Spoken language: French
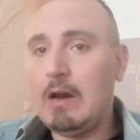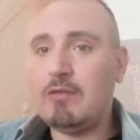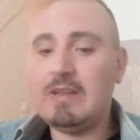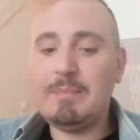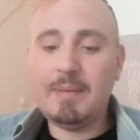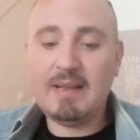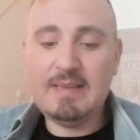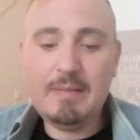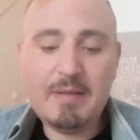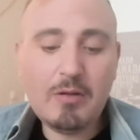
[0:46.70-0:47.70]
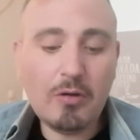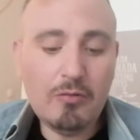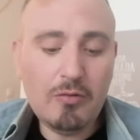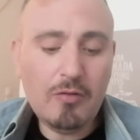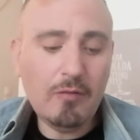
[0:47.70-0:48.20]
Alors, vous êtes parti, une petite
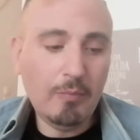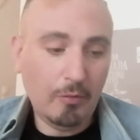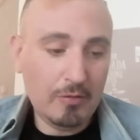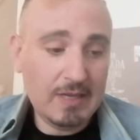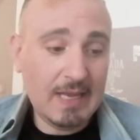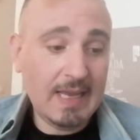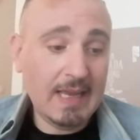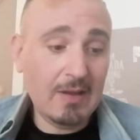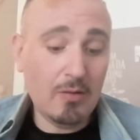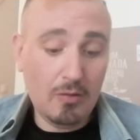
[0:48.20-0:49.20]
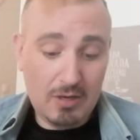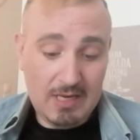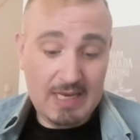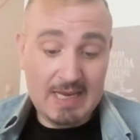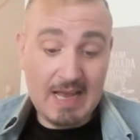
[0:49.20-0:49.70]
grenouille, vous prenez, euh,
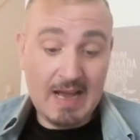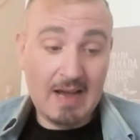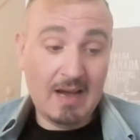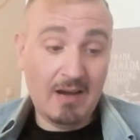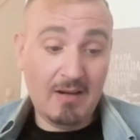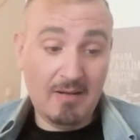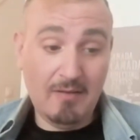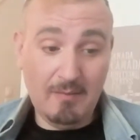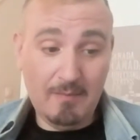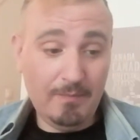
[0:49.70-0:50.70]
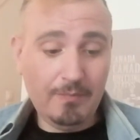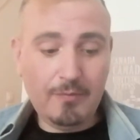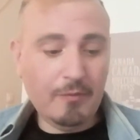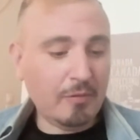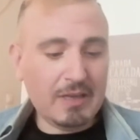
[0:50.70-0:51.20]
il y a.
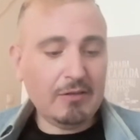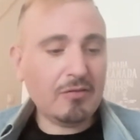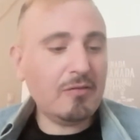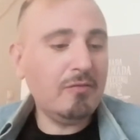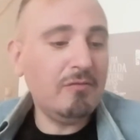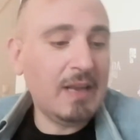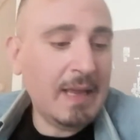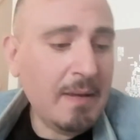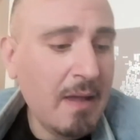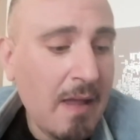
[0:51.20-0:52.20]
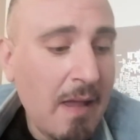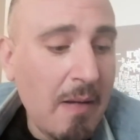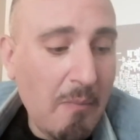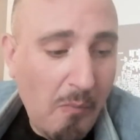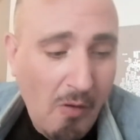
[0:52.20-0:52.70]
Vous prenez tout ce que vous voulez.
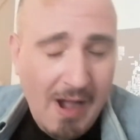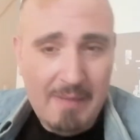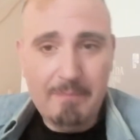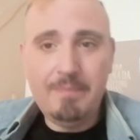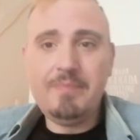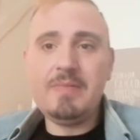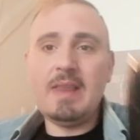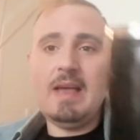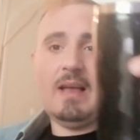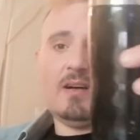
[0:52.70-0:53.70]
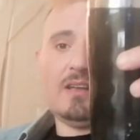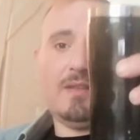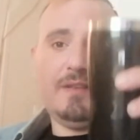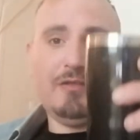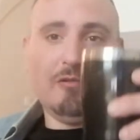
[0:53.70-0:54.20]
Moi, un grand
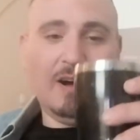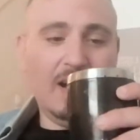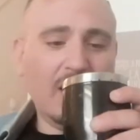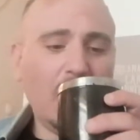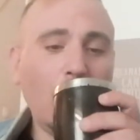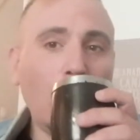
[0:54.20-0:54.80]
café noir,